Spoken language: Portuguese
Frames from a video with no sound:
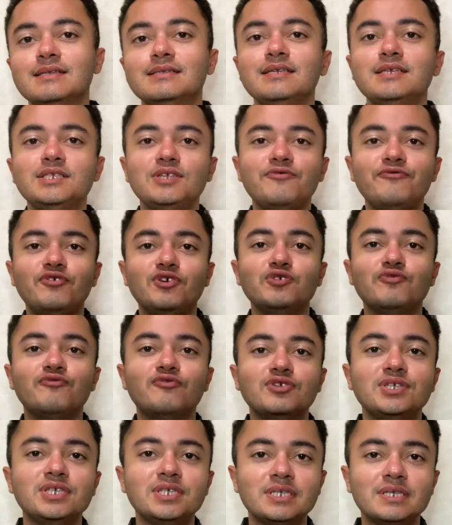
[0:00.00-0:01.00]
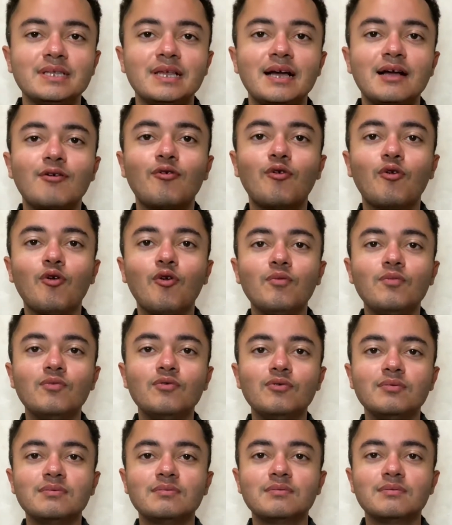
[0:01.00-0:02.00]
Nesse vídeo eu vou te ensinar
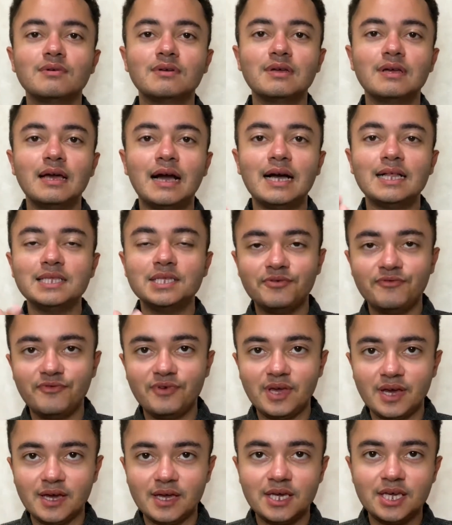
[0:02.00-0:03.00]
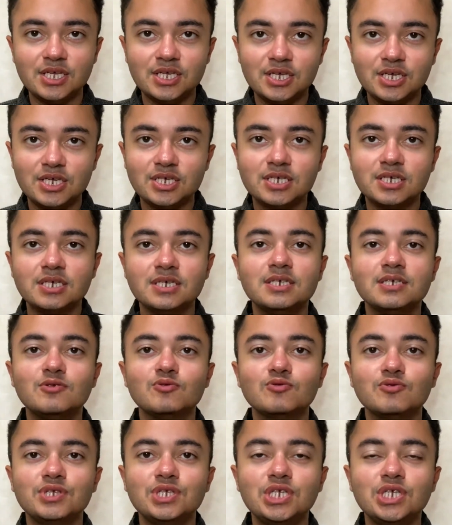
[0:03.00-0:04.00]
como aliviar rinite e
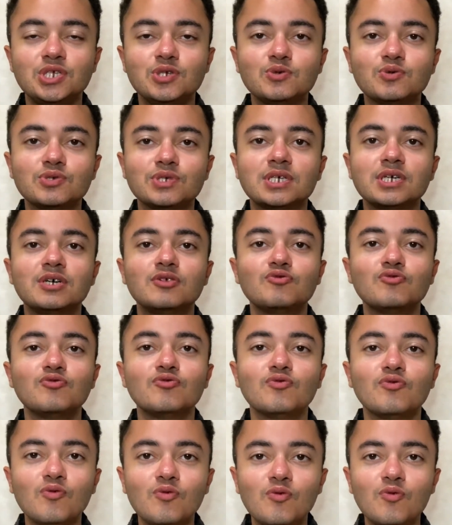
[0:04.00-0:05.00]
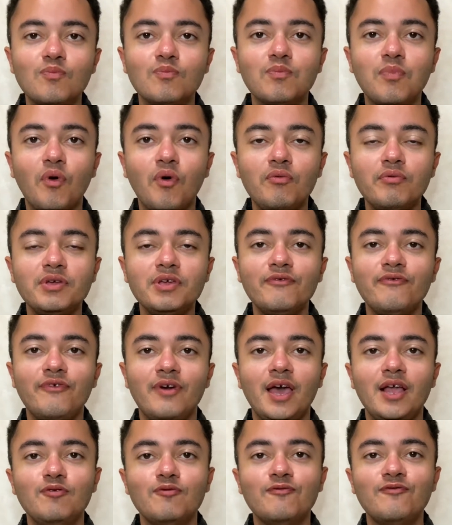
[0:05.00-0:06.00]
sinusite usando o bom e
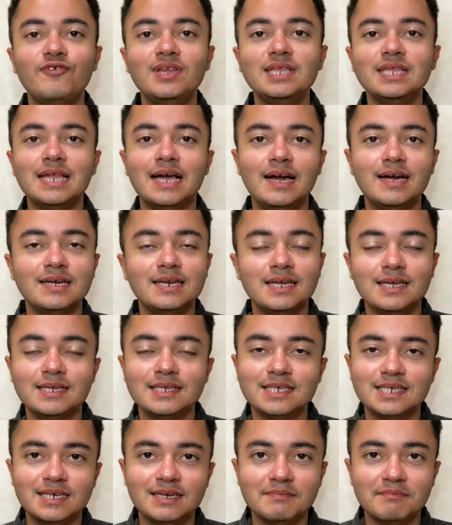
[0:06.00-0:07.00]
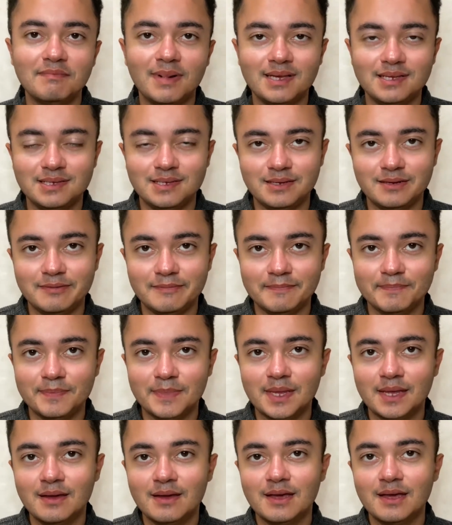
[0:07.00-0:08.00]
velho vinagre de maçã.
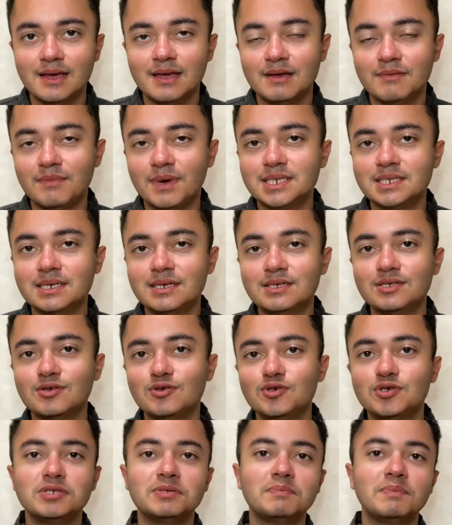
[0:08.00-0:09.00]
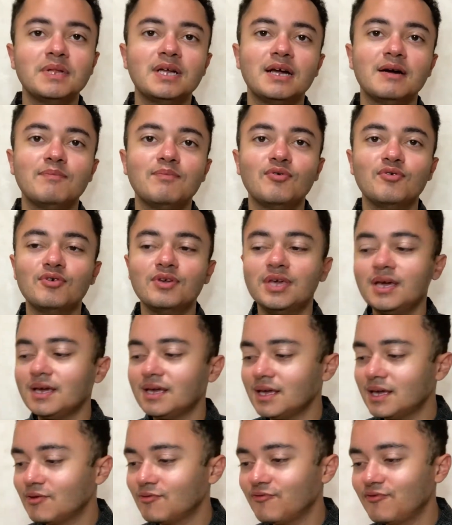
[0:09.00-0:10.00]
Mas antes deixa eu explicar por que,
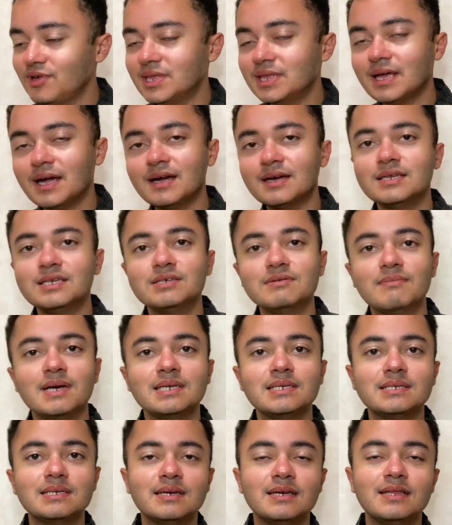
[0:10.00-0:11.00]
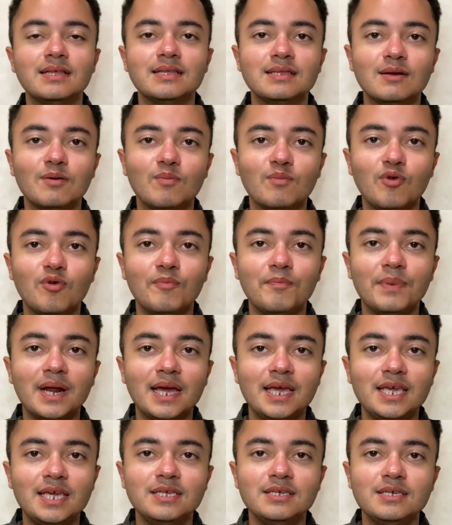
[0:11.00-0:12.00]
que o vinagre de maçã é tão bom para
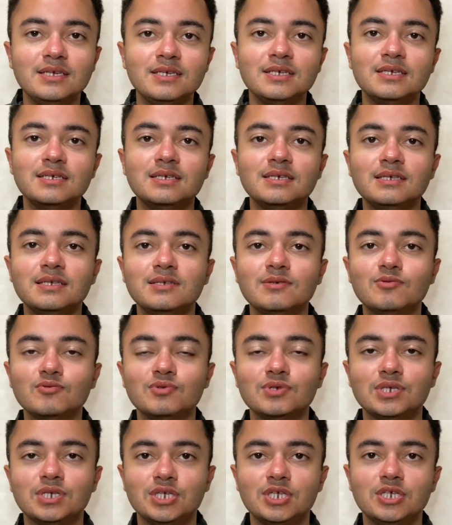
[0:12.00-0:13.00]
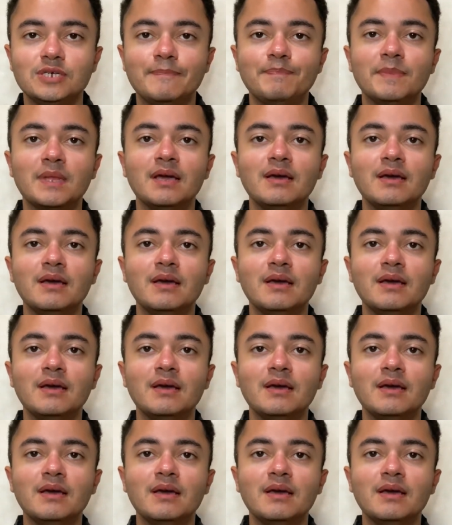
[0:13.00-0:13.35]
rinite e sinusite.